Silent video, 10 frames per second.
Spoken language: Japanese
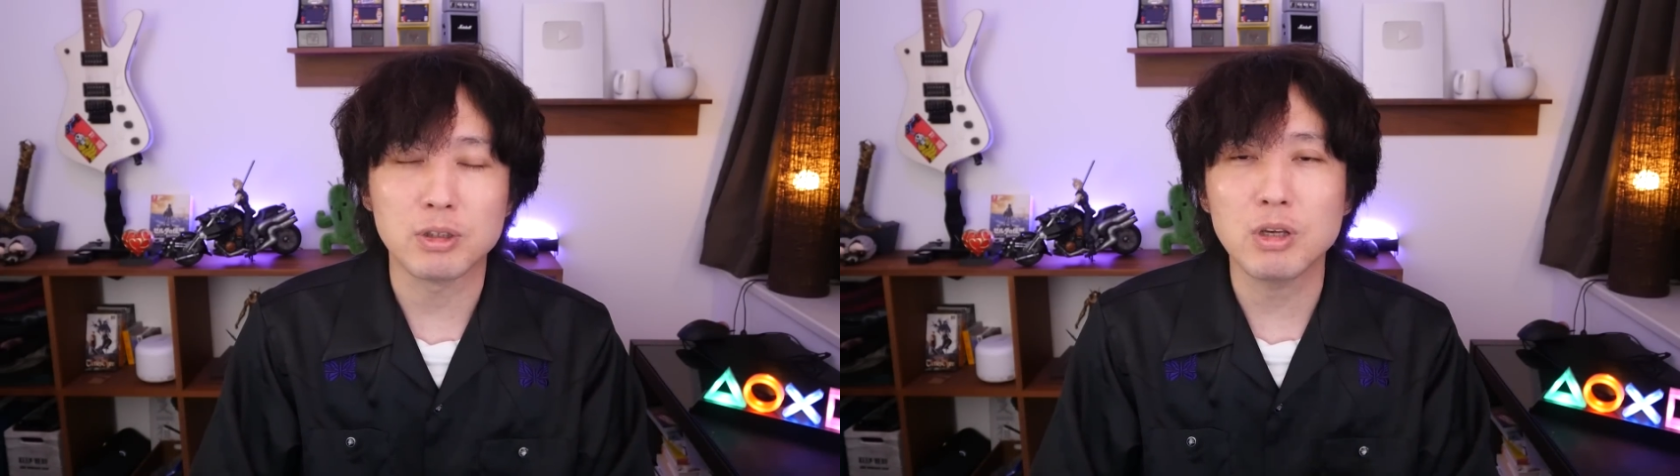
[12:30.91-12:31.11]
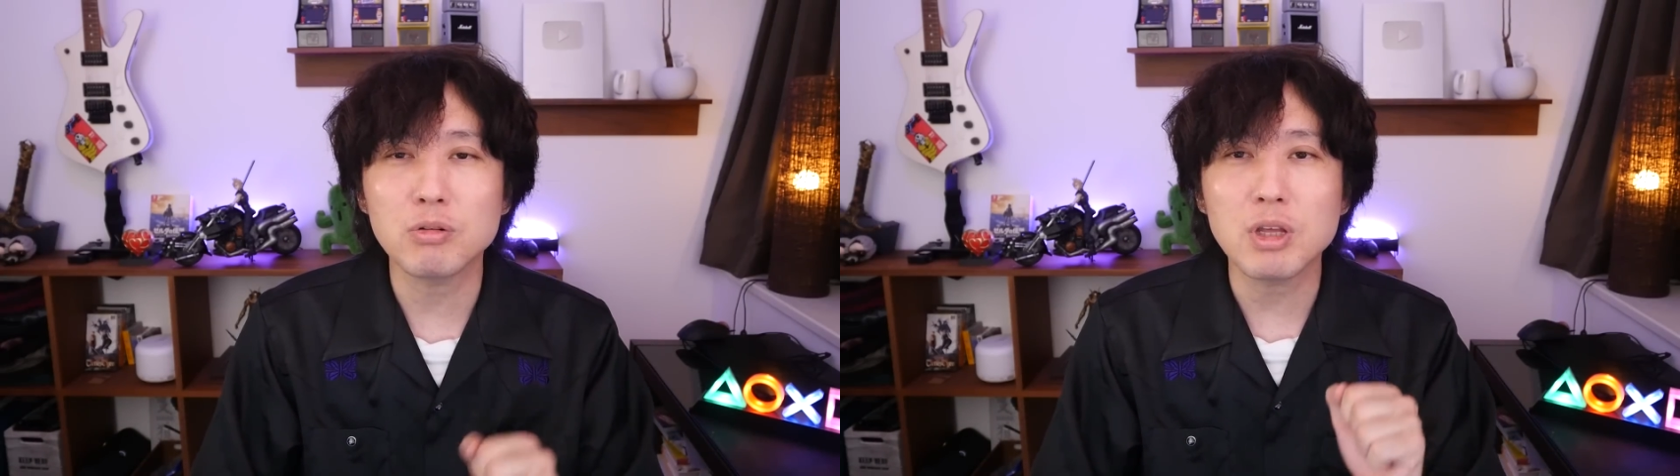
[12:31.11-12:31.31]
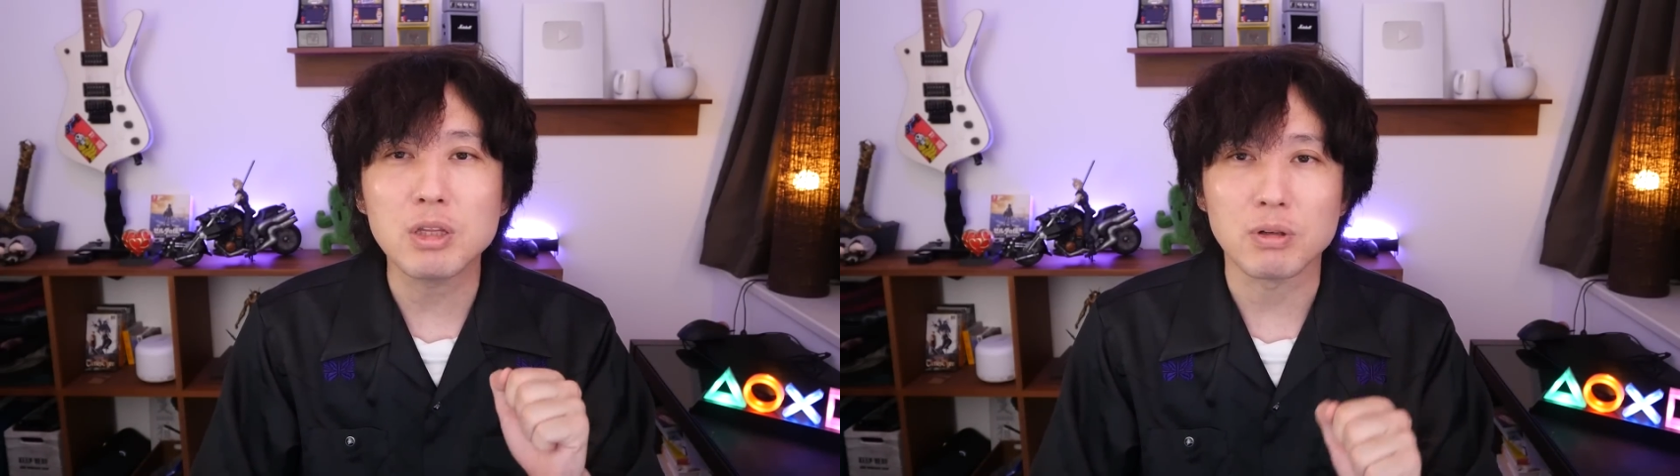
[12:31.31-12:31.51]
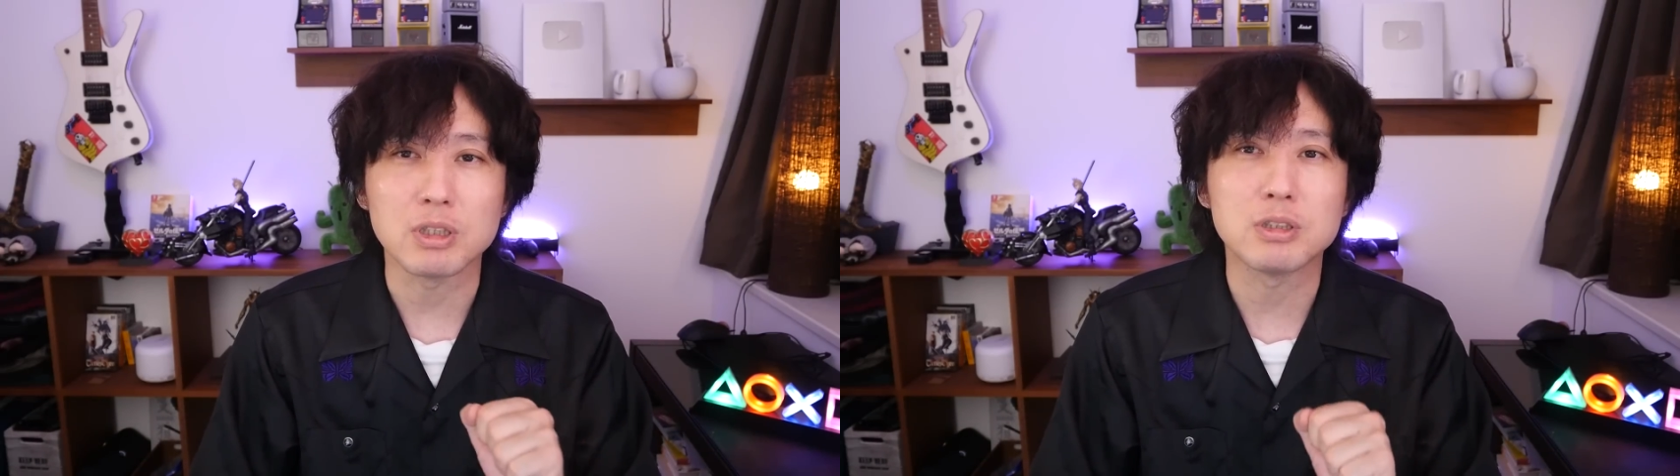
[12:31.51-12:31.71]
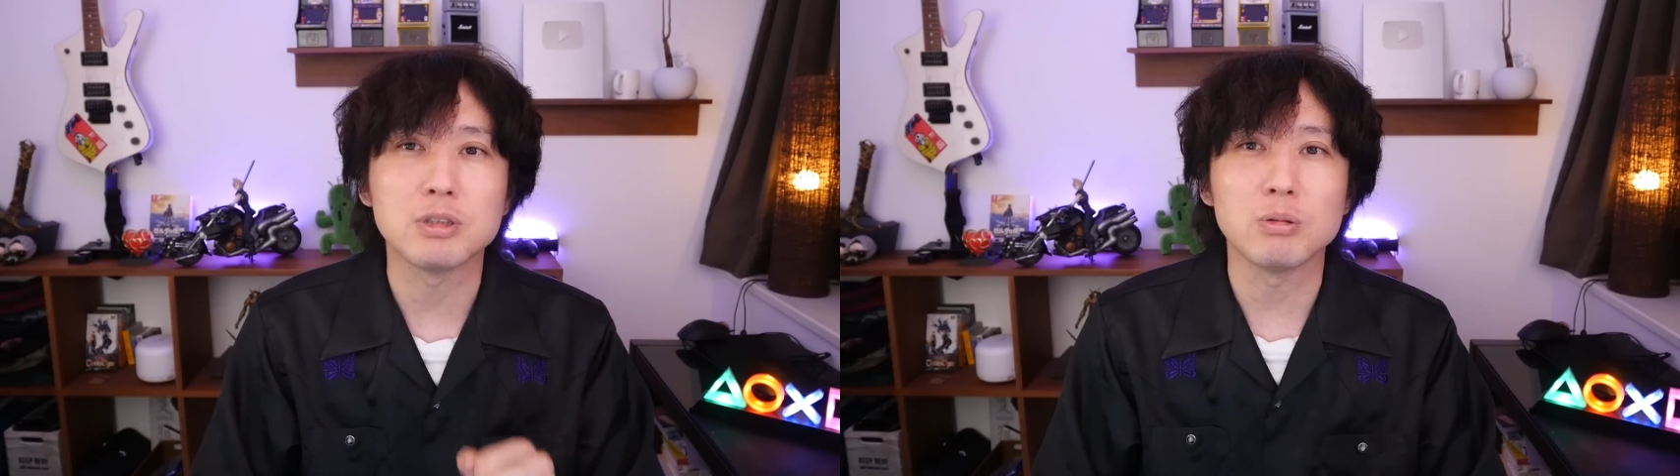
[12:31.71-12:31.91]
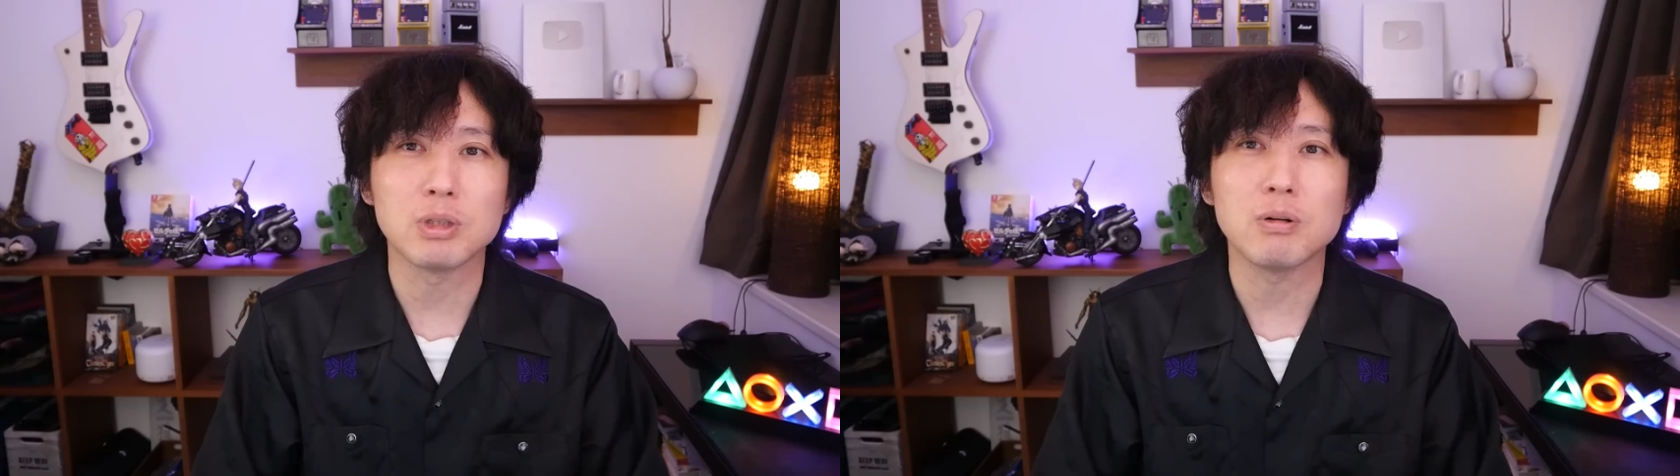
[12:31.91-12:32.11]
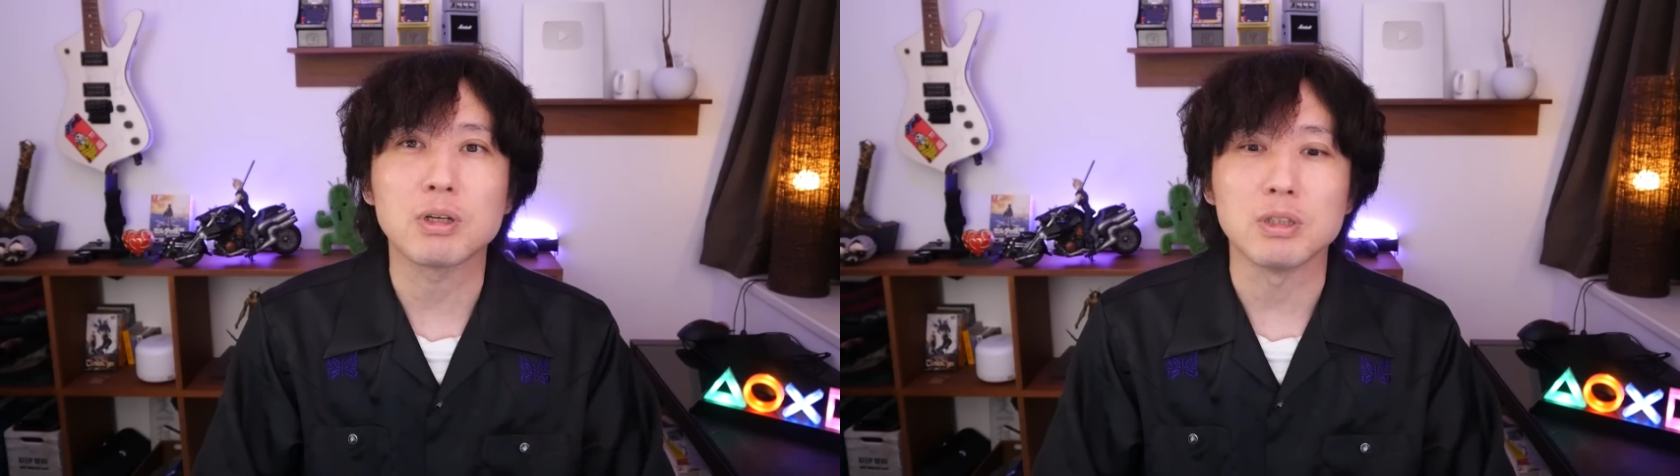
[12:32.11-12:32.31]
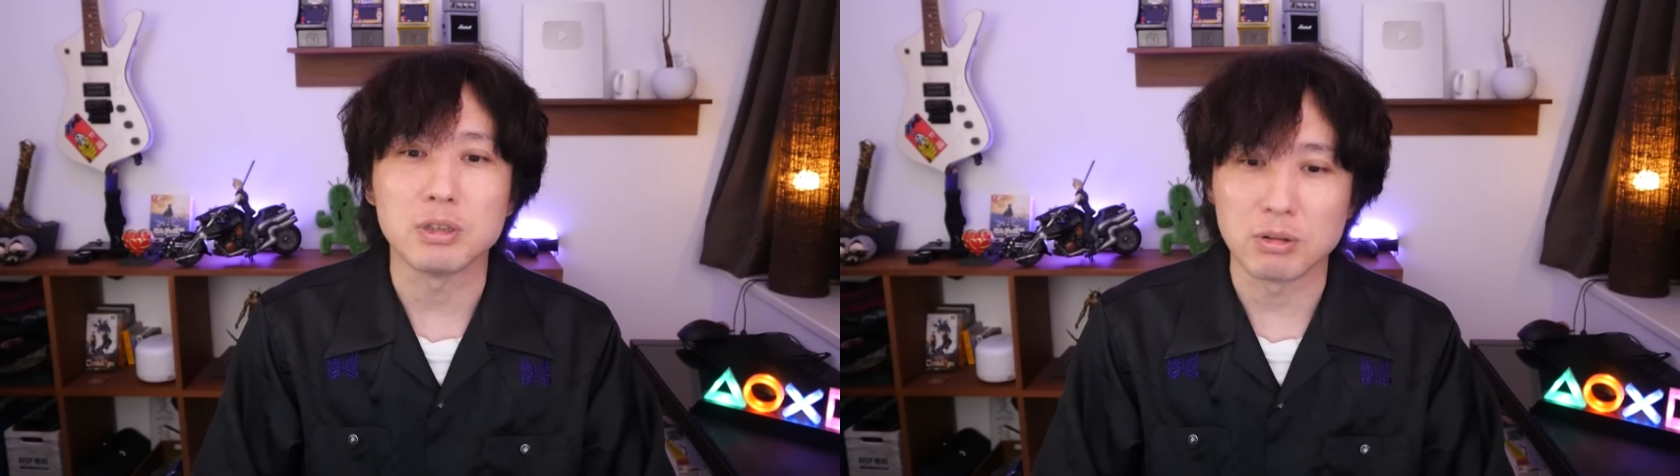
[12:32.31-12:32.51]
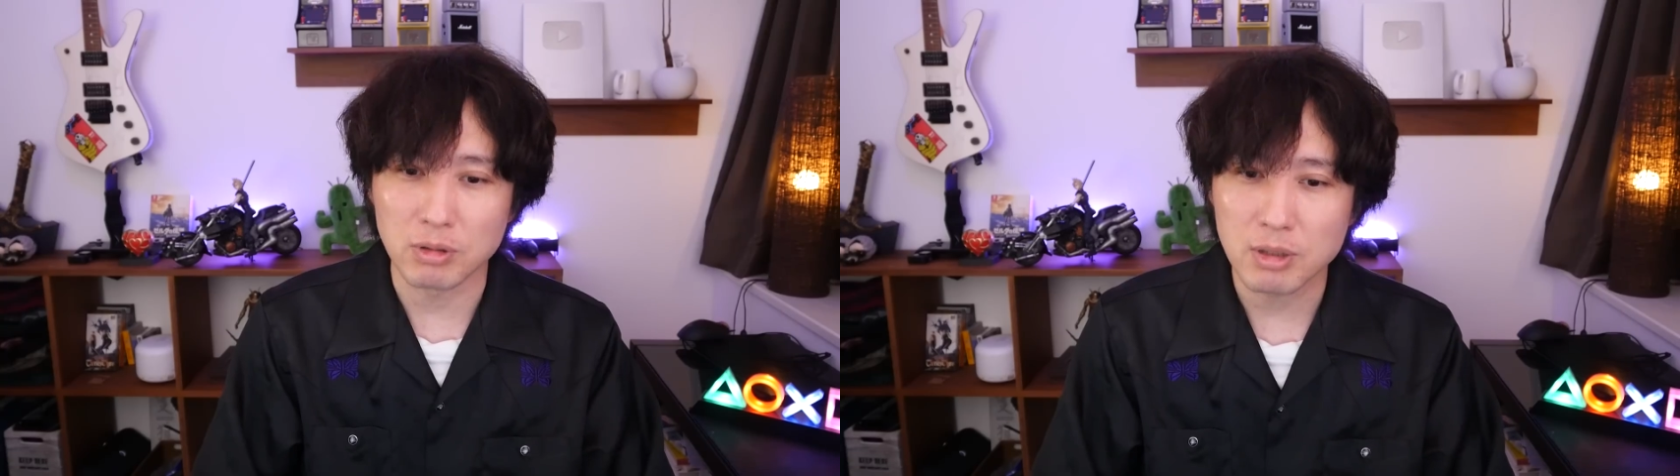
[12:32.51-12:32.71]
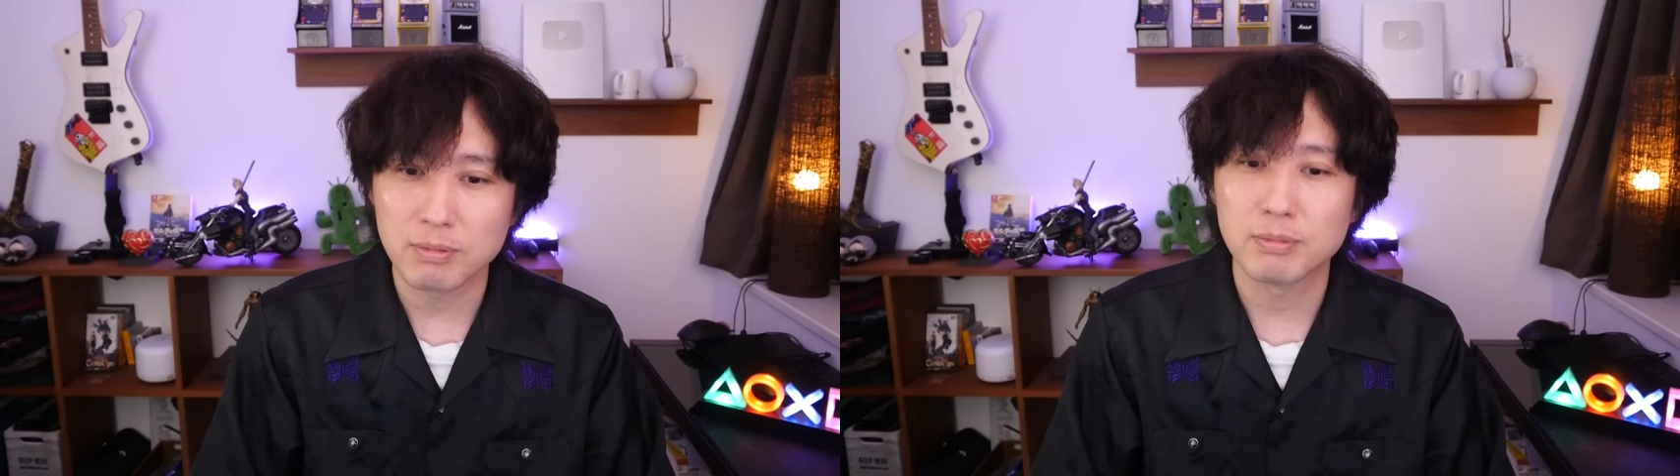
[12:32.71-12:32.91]
ていう点では必要なわけですよ
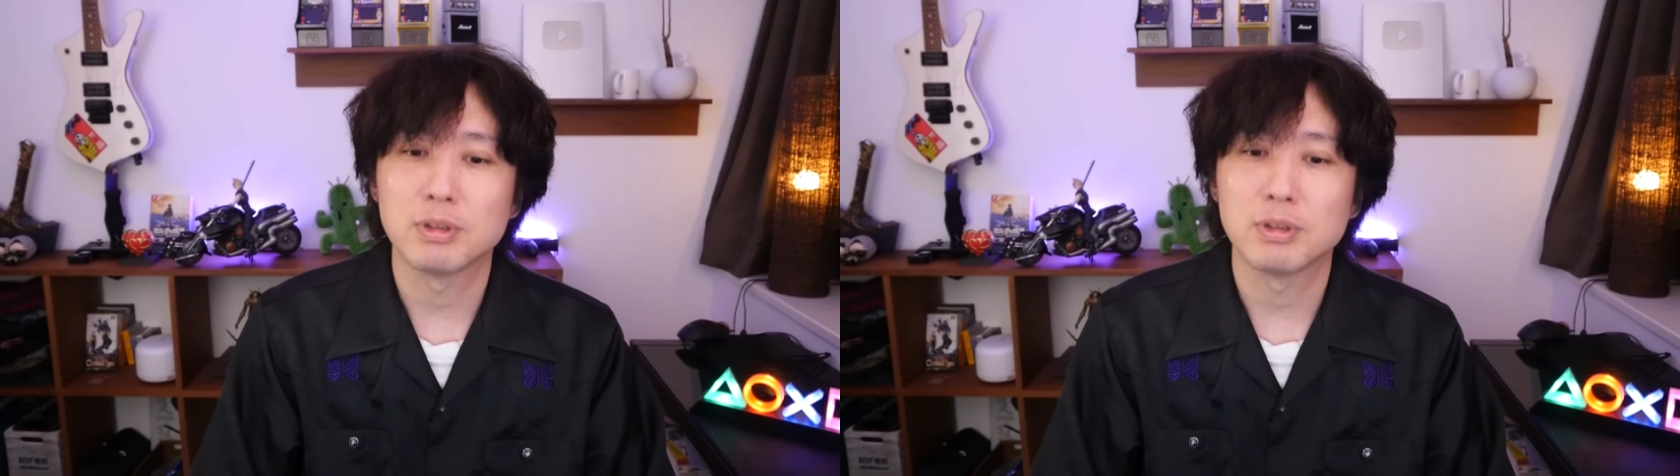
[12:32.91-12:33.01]
ね。